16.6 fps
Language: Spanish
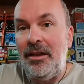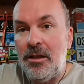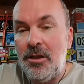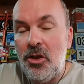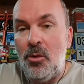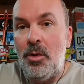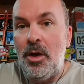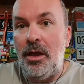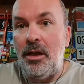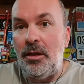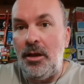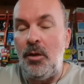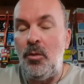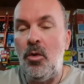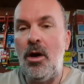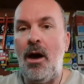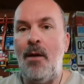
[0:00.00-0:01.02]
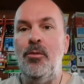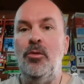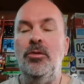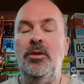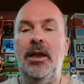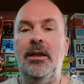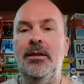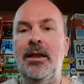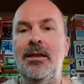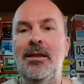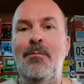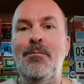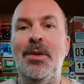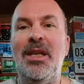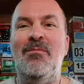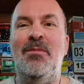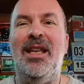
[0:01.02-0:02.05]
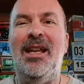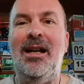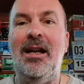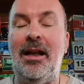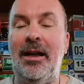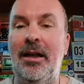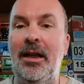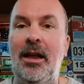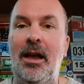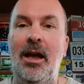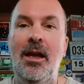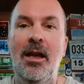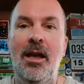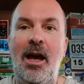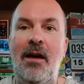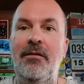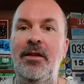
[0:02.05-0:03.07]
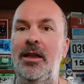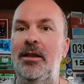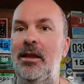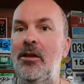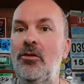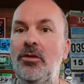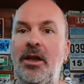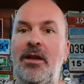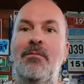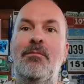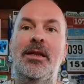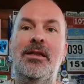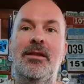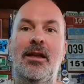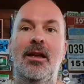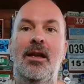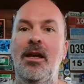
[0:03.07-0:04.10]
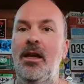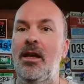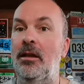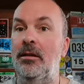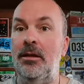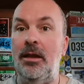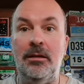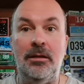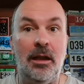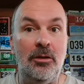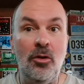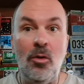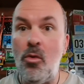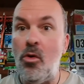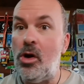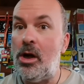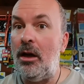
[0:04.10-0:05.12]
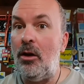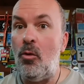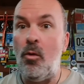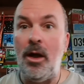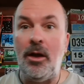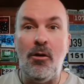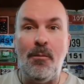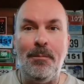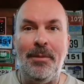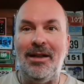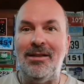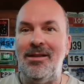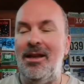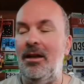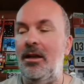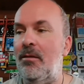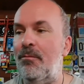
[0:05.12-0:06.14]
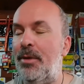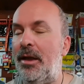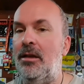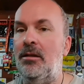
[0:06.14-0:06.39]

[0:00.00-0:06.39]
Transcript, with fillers: ese objetivo, apuntarte a esa primera carrera, haber estado tres meses intentando buscar huecos para salir, para